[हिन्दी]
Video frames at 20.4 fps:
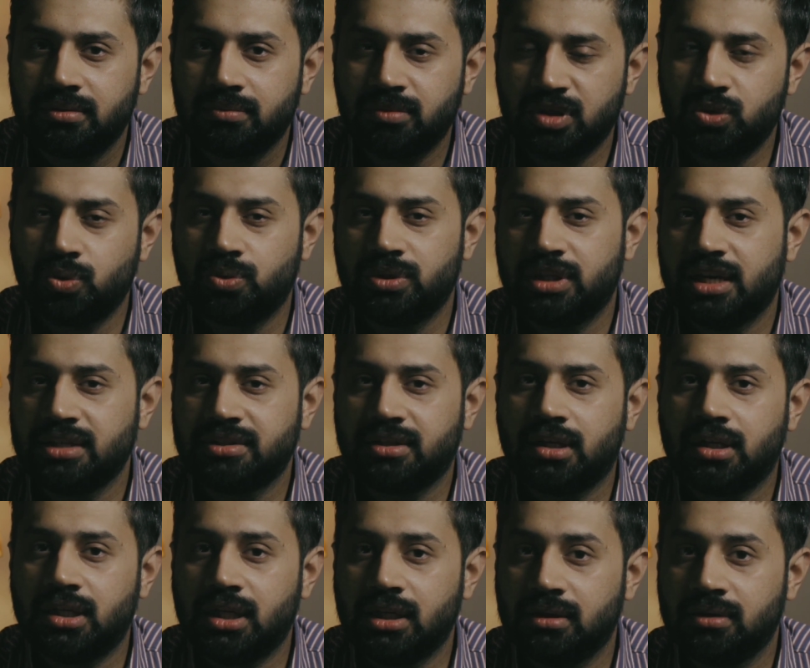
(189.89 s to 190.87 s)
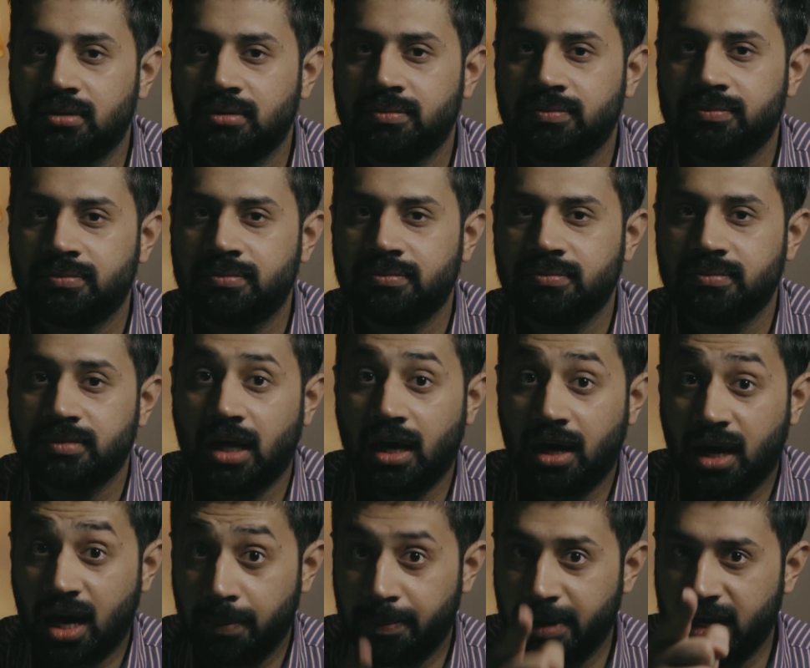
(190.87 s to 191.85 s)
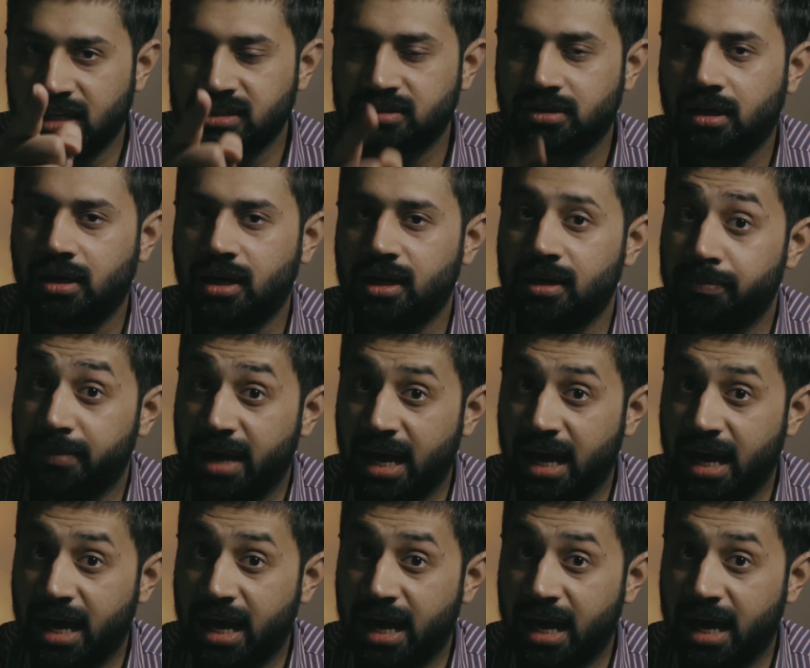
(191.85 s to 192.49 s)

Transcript: मौजूद है इसका हल आप हैं इसका हल